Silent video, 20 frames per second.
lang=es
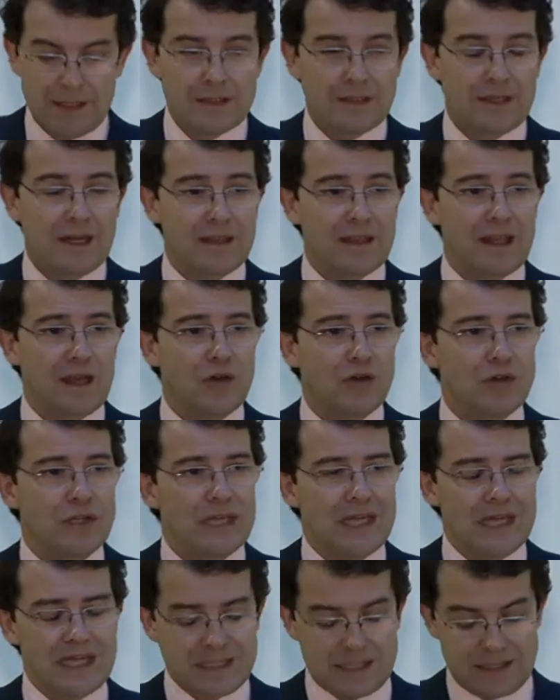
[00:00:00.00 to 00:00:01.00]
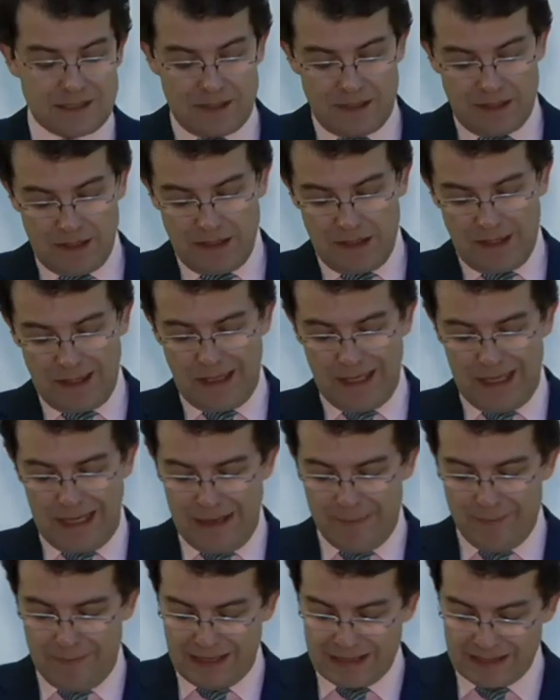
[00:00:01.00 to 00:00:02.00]
Trece joyas
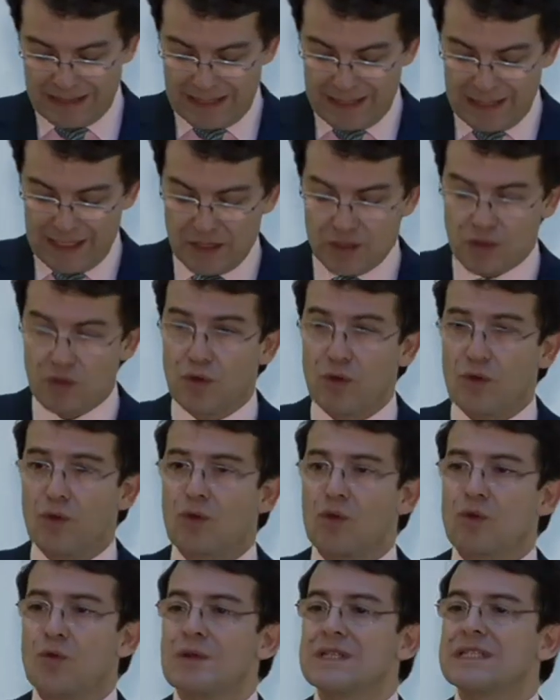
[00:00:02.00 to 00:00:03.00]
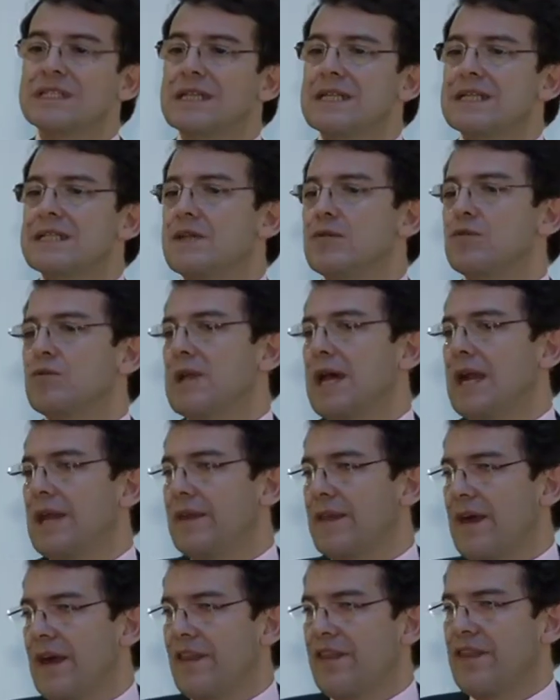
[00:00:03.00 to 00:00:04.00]
que manteniendo nuestra
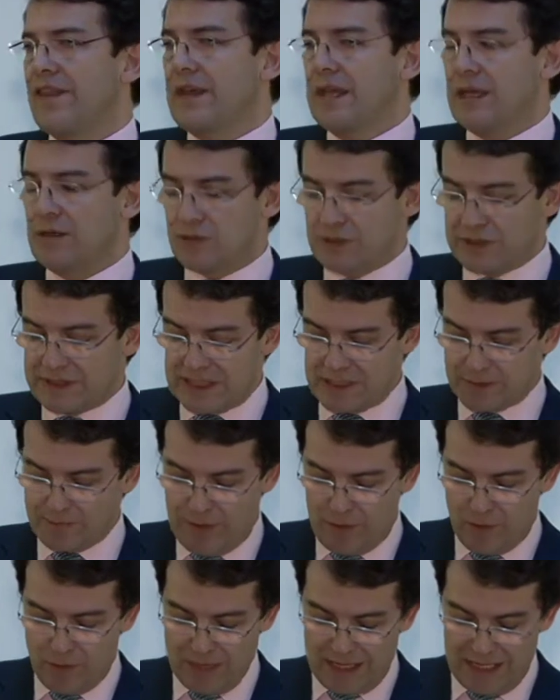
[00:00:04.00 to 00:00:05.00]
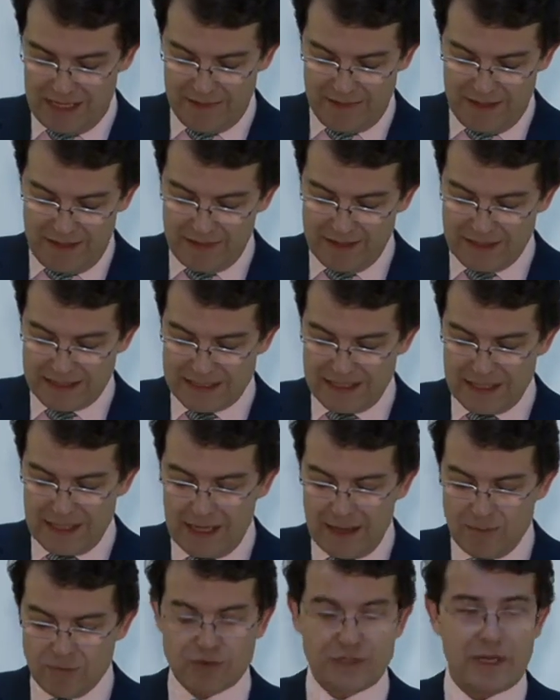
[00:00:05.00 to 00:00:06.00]
singularidad y nuestras
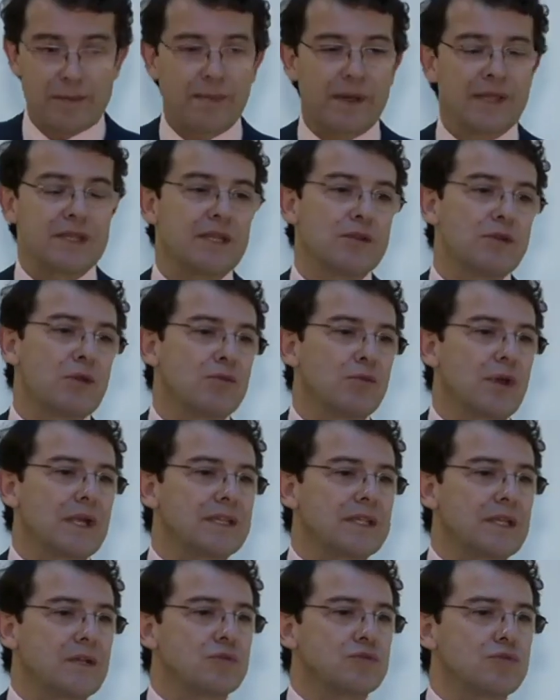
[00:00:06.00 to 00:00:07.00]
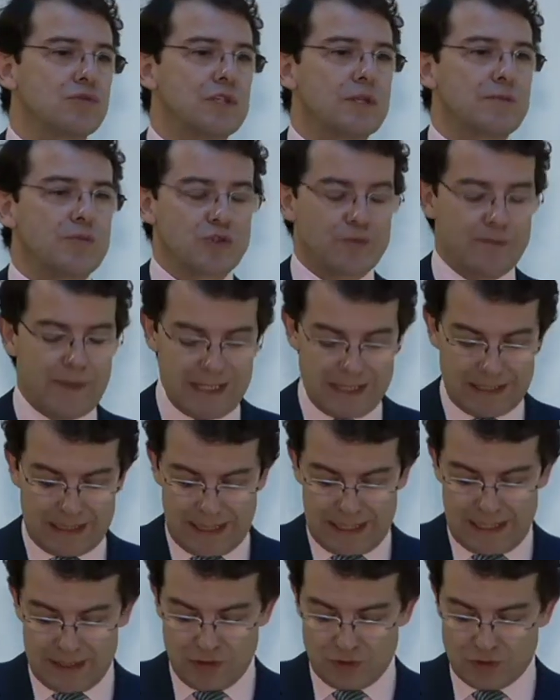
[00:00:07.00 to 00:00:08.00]
peculiaridades, hemos aprendido durante los últimos
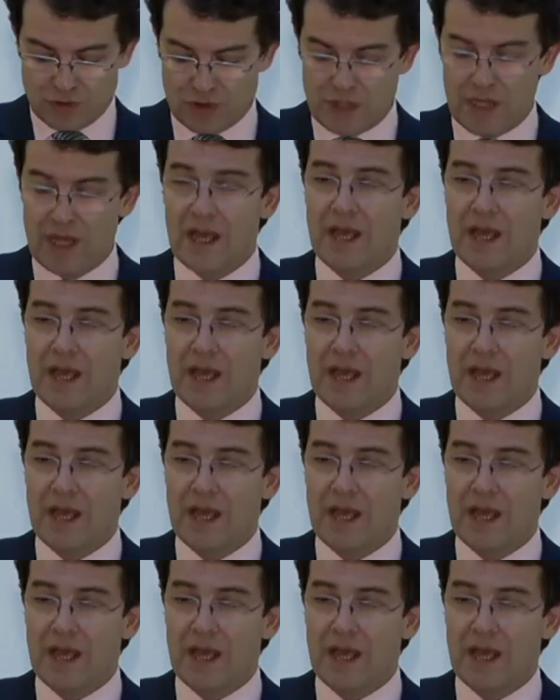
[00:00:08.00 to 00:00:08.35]
20 años